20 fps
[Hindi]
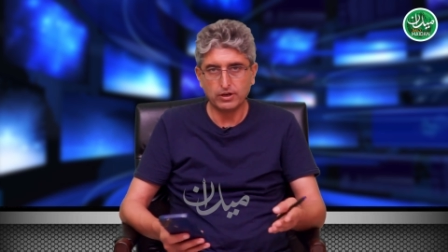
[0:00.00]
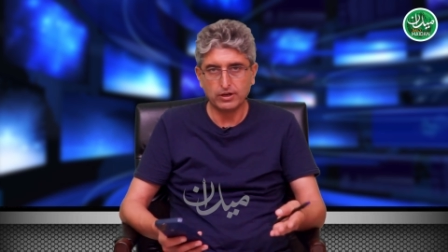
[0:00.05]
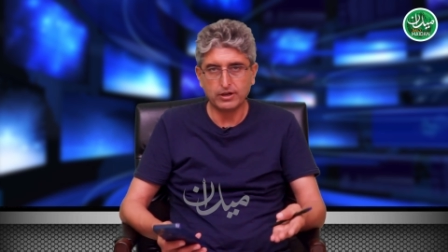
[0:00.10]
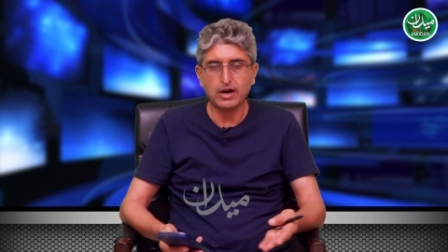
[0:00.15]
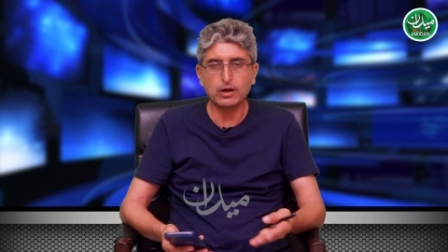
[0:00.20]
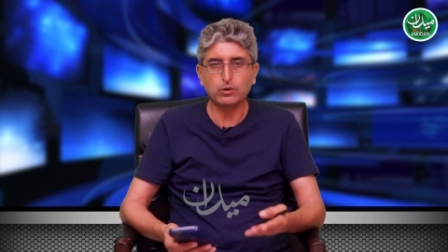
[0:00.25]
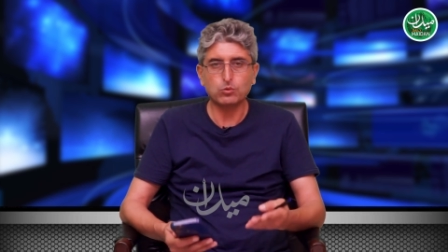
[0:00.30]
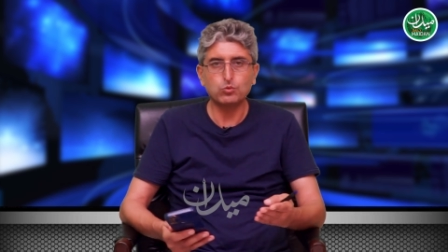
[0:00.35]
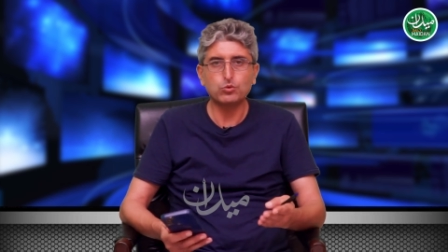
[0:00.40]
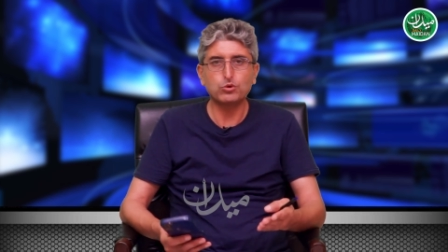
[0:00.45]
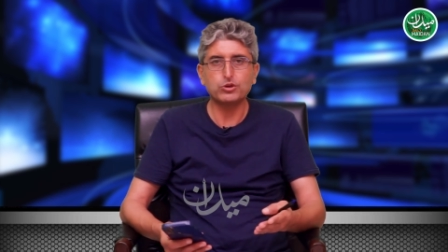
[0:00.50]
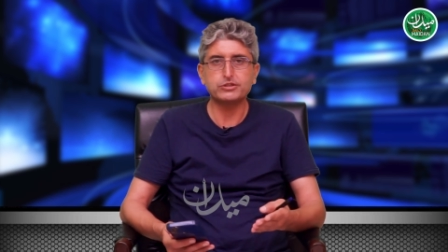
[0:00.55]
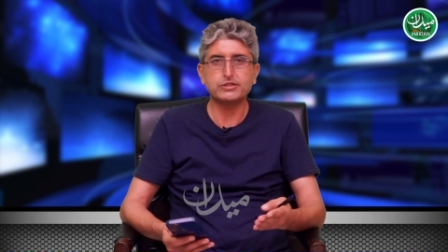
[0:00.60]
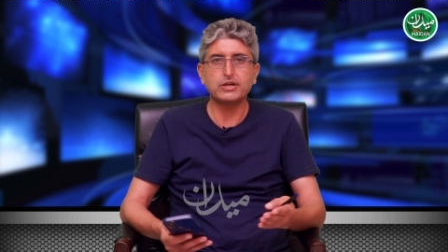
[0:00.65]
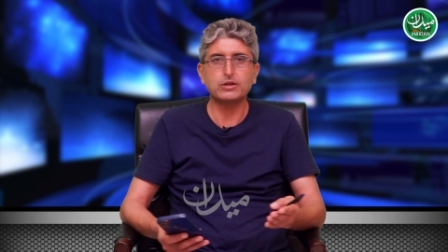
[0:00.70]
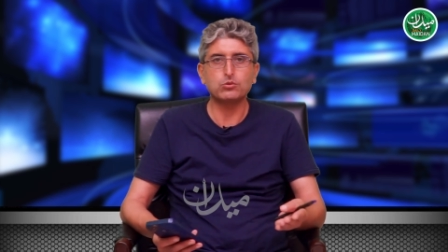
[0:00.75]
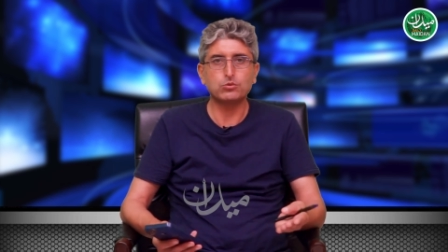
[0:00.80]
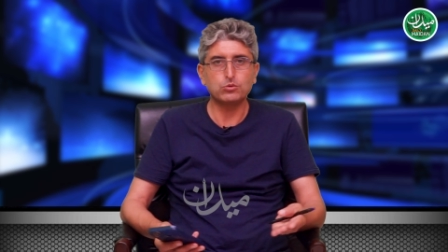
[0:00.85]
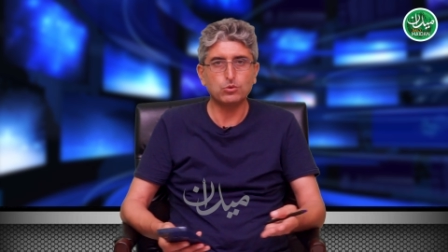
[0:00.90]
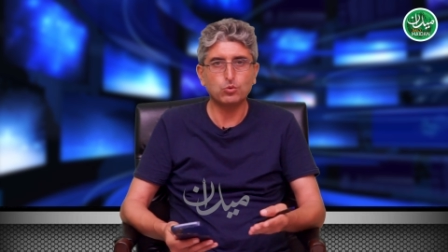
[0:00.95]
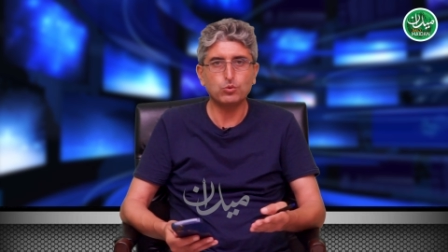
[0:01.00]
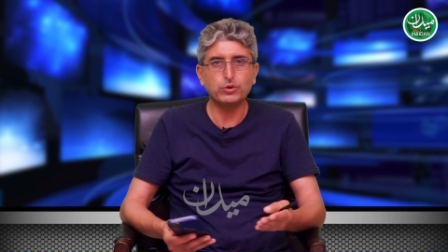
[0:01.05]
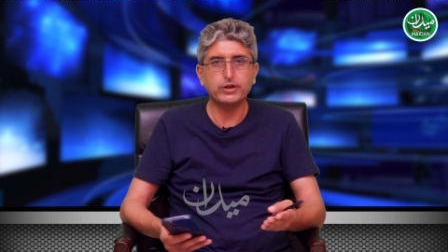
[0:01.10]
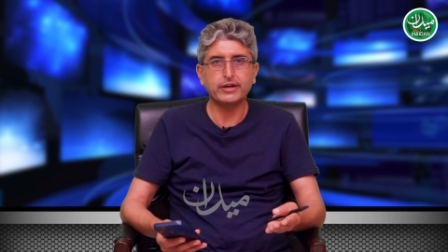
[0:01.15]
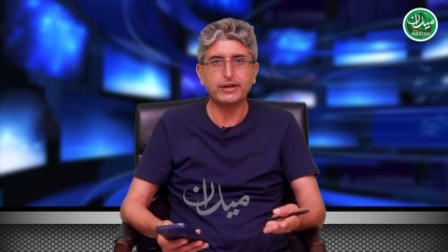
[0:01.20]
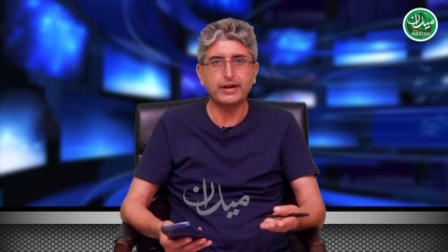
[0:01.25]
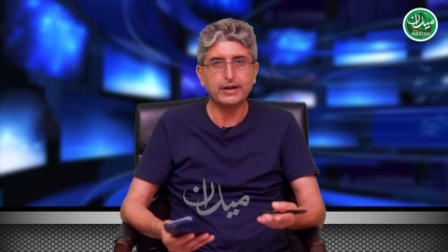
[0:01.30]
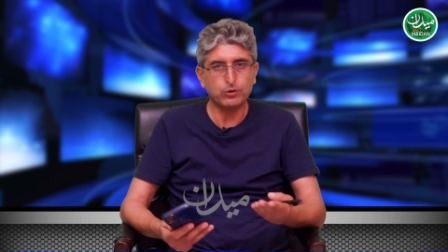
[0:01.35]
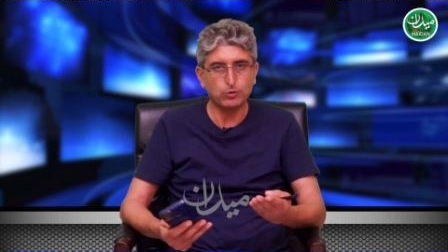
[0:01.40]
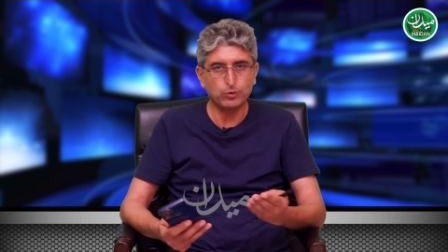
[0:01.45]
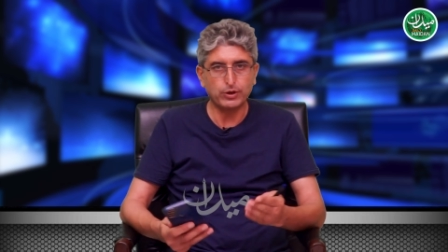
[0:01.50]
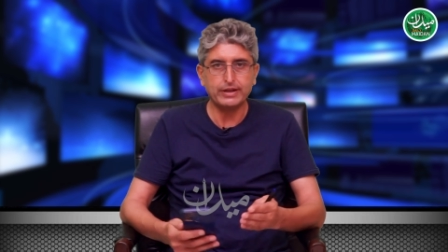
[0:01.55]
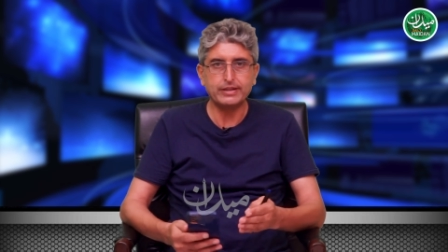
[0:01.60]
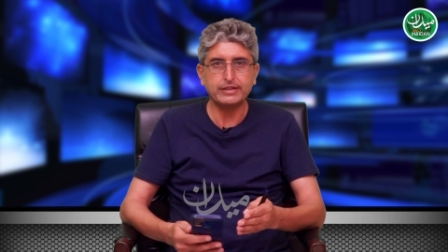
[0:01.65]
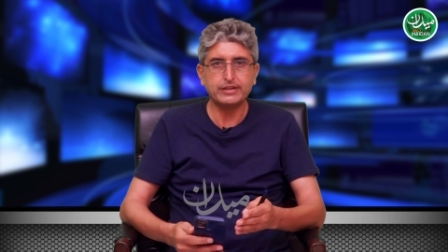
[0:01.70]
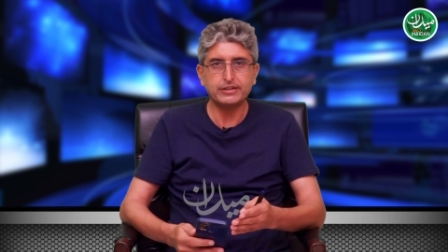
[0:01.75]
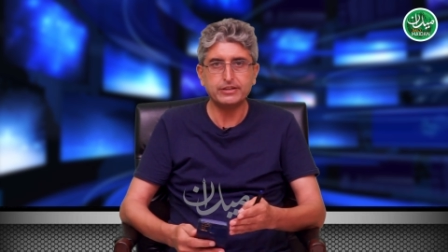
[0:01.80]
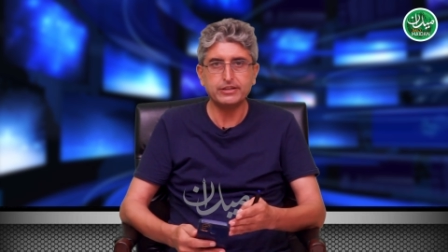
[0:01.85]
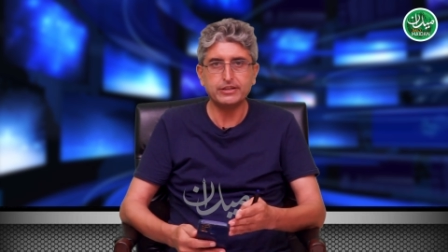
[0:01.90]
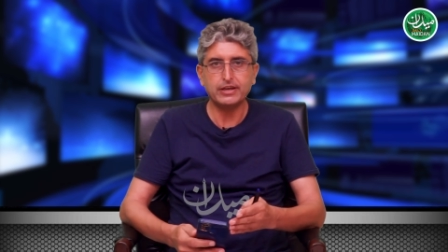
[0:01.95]
कारकुनों के साथ उन लोगों ने गेट
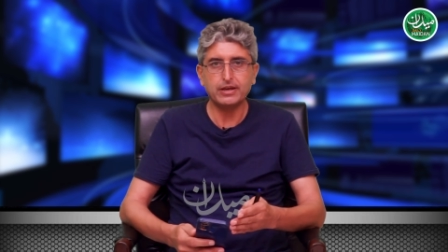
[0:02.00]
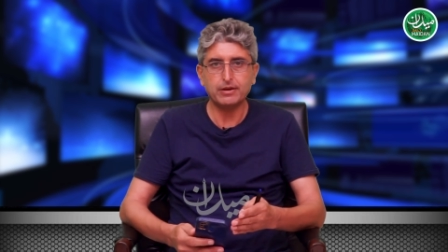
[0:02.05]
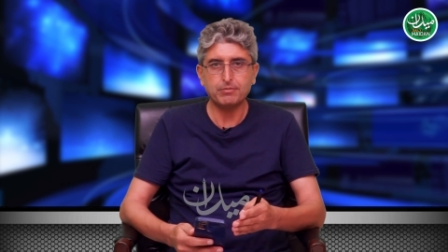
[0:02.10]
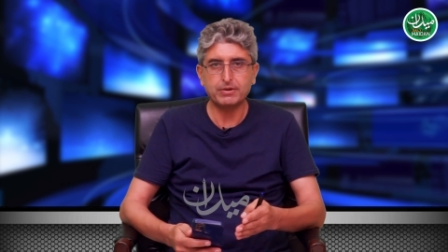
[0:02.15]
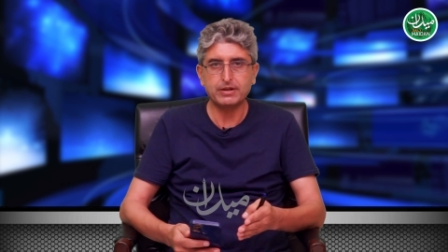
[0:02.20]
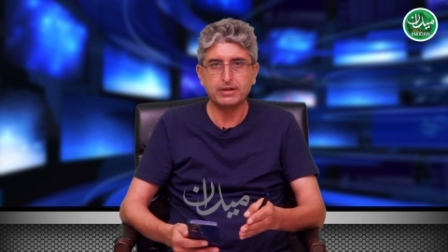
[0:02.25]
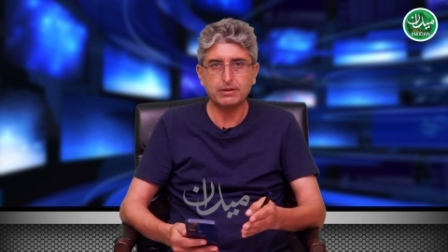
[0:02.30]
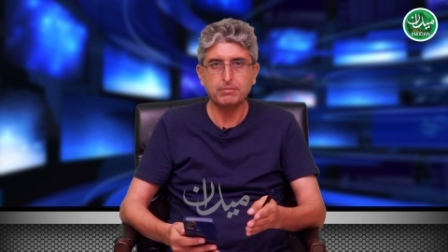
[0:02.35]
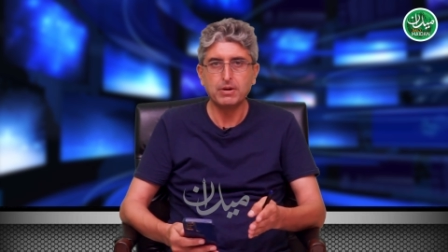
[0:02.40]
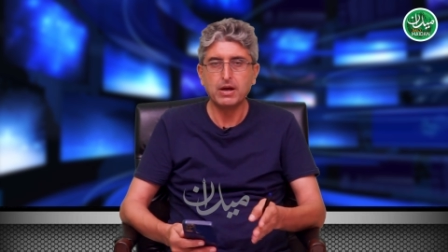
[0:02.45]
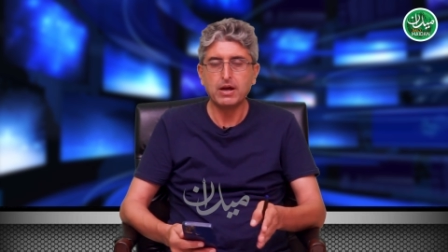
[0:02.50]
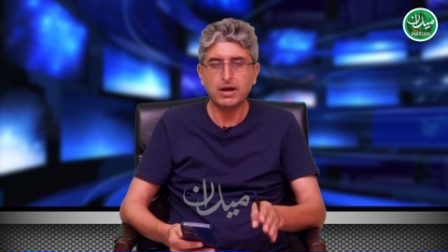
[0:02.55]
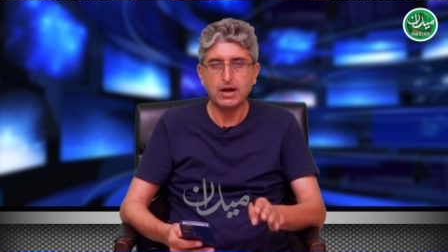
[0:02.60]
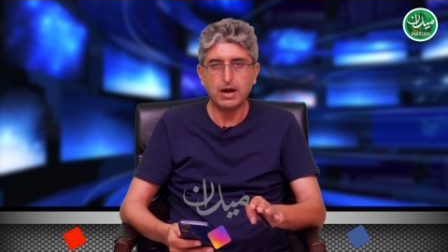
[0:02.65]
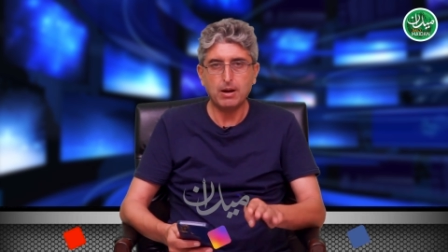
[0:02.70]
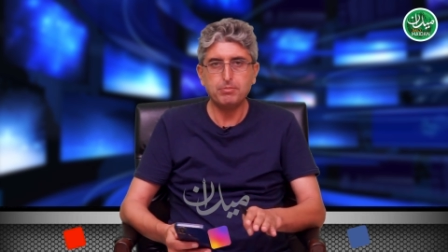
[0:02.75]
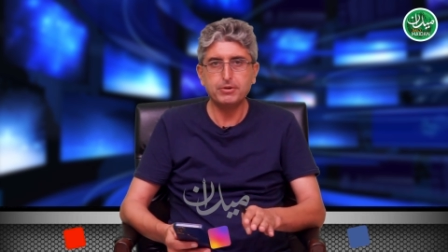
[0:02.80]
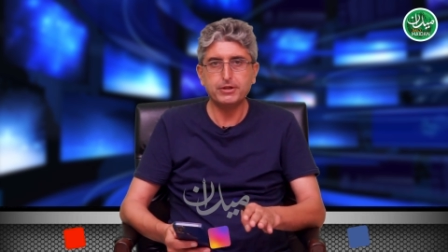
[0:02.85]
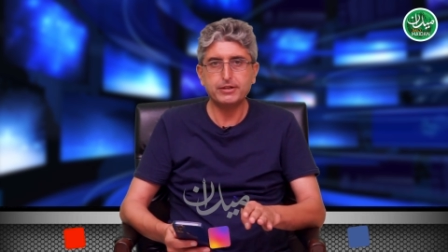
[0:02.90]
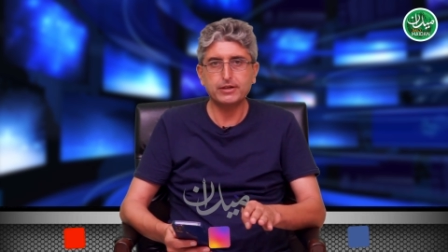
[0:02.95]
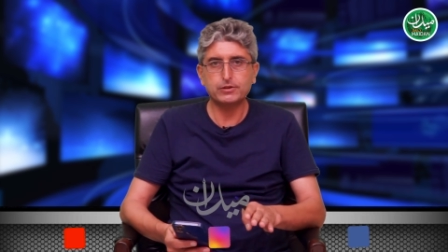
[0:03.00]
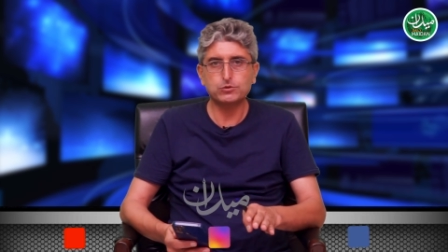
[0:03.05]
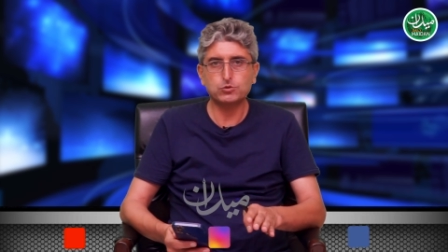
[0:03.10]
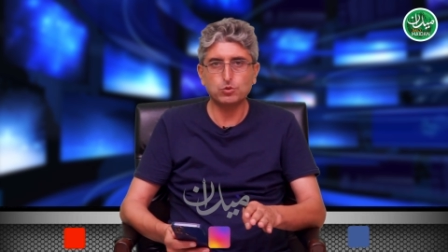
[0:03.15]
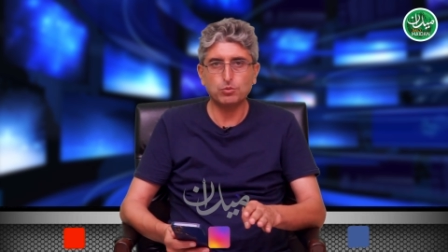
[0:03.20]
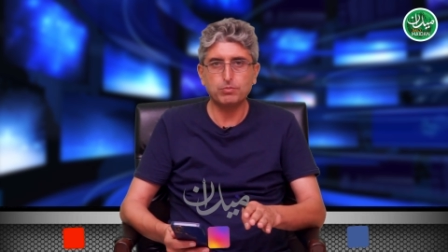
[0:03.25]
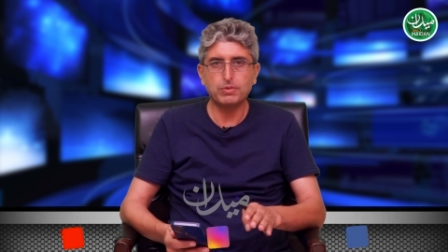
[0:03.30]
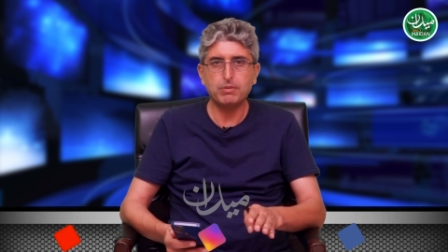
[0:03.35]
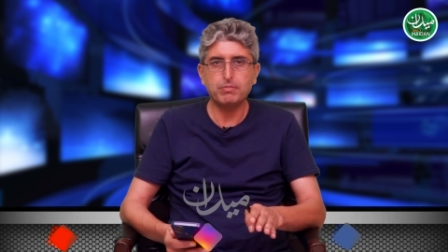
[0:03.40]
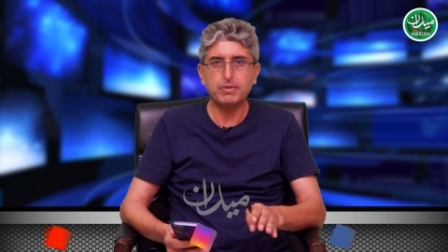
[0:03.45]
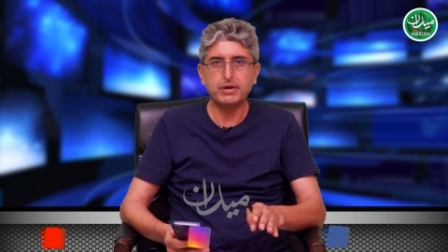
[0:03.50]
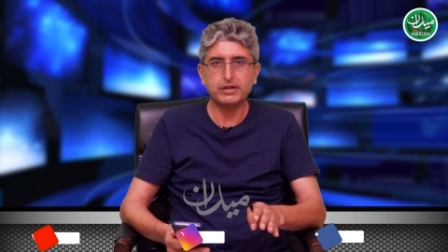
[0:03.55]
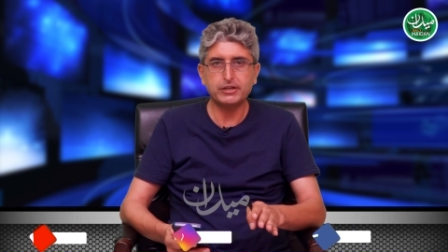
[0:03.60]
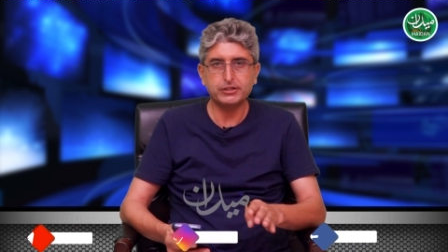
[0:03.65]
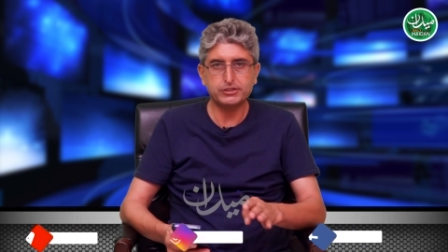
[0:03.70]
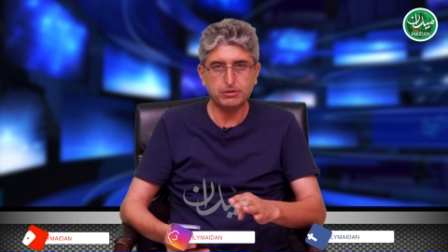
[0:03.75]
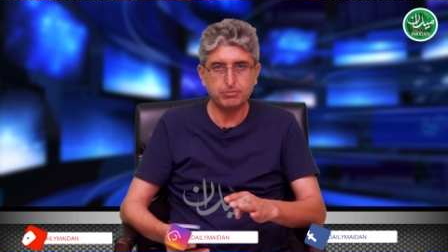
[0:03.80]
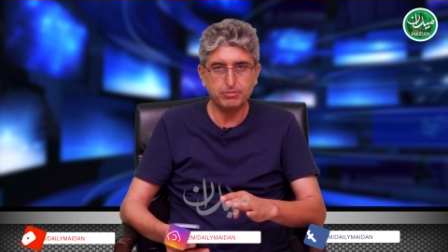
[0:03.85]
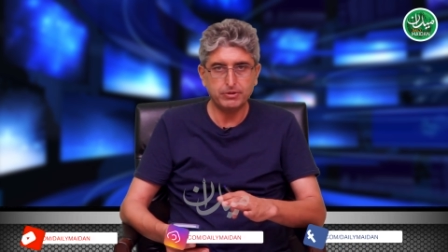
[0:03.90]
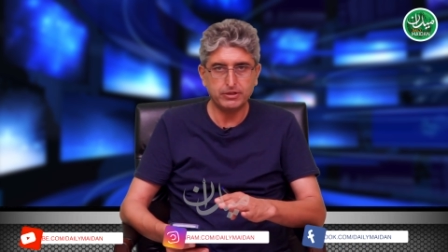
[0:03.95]
टुगेदर की है मतलब अभी तक सूबे में
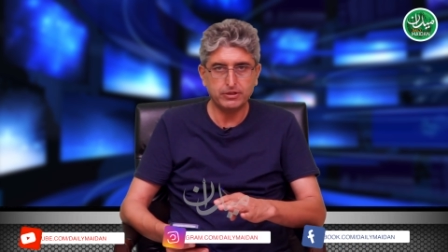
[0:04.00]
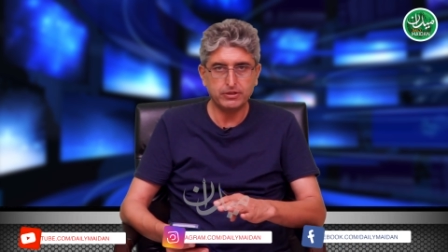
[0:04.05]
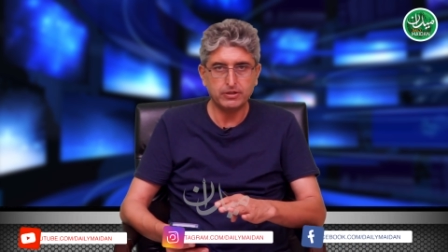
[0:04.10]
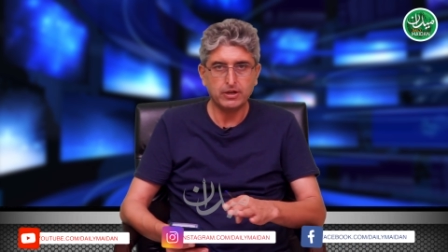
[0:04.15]
किसी भी